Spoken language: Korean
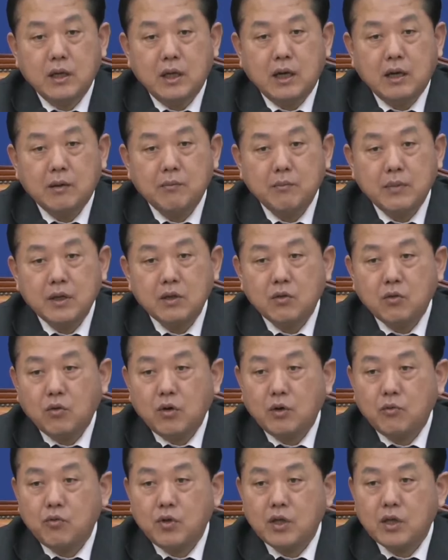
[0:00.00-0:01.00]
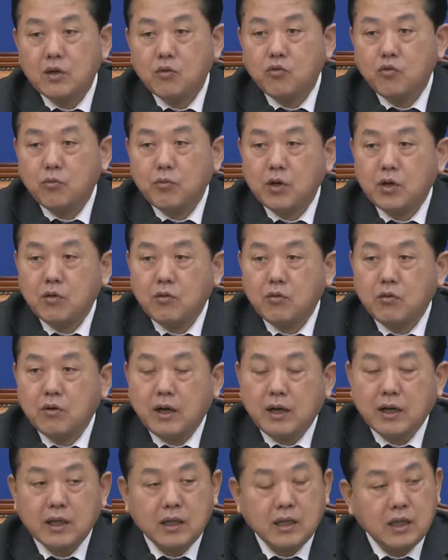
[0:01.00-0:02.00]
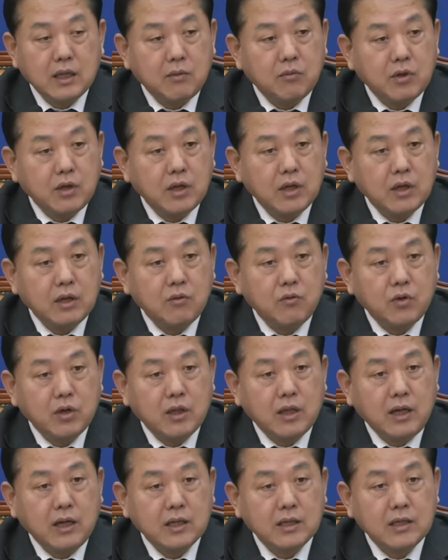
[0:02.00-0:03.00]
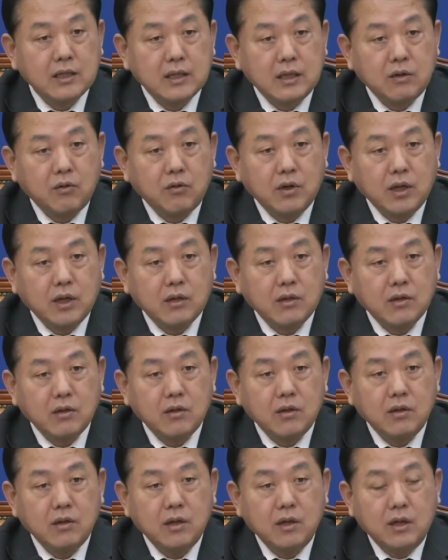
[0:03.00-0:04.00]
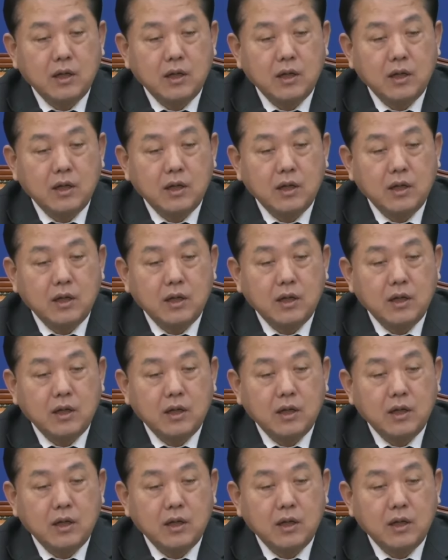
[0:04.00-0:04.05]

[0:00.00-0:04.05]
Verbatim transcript: 한반도가 위기 국면으로 가기 때문에 우리 당 차원에서